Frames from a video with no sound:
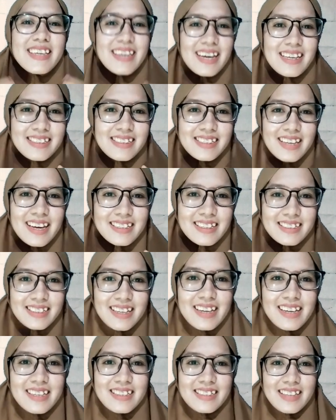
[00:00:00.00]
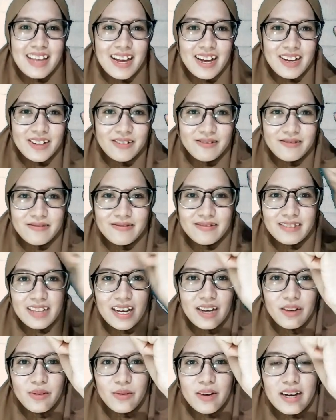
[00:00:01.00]
Yes yes yes
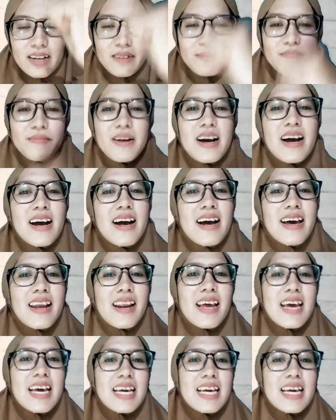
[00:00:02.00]
Allah Akbar